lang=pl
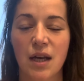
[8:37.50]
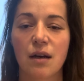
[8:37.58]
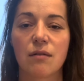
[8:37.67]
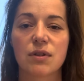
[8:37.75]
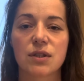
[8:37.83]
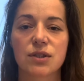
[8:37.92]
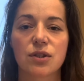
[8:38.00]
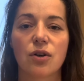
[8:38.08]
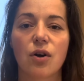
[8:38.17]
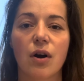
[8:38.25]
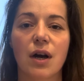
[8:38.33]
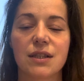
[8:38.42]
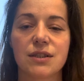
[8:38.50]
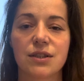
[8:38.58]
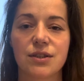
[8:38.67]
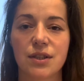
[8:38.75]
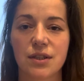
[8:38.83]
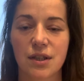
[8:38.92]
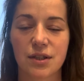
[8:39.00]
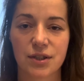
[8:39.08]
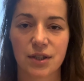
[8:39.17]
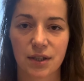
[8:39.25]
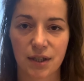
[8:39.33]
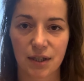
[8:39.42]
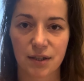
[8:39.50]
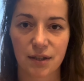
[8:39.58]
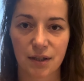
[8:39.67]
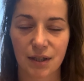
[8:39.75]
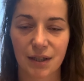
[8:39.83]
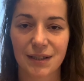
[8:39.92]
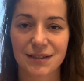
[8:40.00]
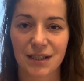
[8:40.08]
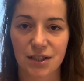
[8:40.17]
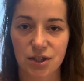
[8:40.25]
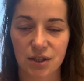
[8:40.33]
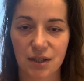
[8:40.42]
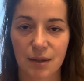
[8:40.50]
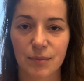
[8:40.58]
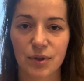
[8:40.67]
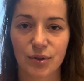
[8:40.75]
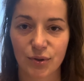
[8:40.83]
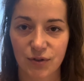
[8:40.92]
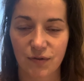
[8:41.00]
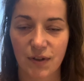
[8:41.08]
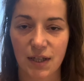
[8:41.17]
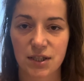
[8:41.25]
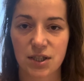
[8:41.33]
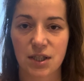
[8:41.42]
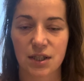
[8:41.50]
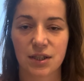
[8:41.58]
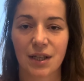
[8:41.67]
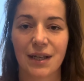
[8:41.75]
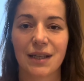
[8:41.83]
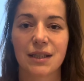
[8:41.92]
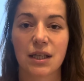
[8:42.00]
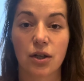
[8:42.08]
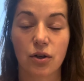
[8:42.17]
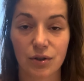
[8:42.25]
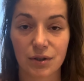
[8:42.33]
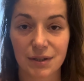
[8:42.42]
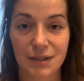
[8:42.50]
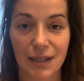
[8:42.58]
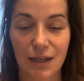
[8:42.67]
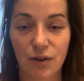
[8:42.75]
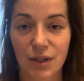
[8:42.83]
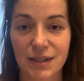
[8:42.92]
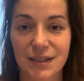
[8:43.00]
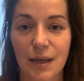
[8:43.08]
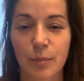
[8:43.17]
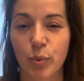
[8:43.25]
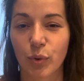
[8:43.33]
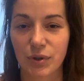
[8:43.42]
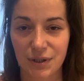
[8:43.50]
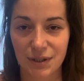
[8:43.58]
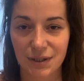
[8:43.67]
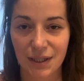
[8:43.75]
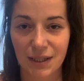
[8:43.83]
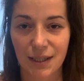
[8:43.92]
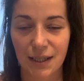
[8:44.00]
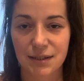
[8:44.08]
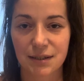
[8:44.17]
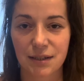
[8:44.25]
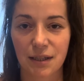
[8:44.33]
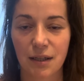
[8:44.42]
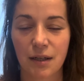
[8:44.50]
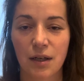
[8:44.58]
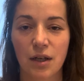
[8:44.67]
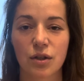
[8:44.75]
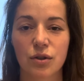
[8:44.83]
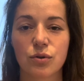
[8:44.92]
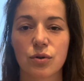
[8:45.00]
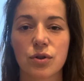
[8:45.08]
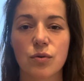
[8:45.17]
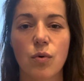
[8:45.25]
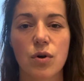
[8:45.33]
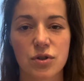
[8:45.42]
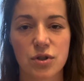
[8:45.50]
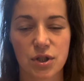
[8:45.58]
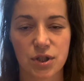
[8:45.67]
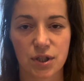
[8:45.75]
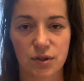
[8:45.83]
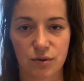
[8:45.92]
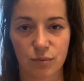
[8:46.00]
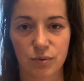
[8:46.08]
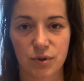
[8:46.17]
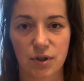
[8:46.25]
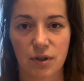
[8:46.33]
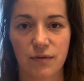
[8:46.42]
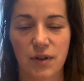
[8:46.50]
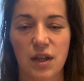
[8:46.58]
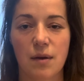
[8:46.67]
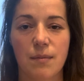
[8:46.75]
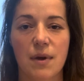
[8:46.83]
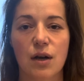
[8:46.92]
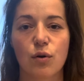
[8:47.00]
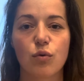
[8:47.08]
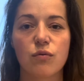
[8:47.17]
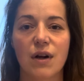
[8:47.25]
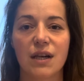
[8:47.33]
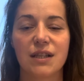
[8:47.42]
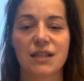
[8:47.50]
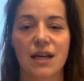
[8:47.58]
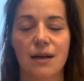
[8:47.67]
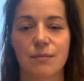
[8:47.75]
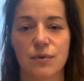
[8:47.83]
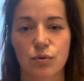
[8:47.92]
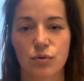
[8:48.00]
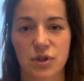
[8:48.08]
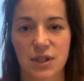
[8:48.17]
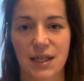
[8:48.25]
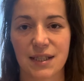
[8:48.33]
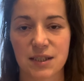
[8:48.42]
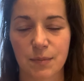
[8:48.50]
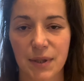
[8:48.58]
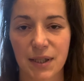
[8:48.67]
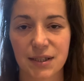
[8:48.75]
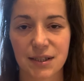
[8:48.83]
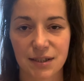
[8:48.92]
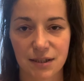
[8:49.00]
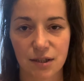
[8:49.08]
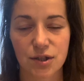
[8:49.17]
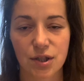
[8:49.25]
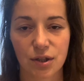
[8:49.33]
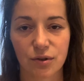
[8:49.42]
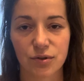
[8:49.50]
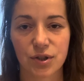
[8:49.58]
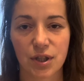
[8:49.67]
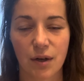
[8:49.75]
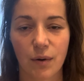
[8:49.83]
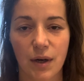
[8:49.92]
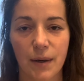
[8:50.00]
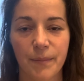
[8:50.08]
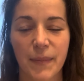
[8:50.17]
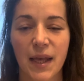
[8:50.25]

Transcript: Więc to, kochani, dzieje się, kiedy zaczynamy doświadczać tego, tego etapu integracji, który łączy się z uzdrowieniem, jak uwalniamy różne aspekty z naszego ciała,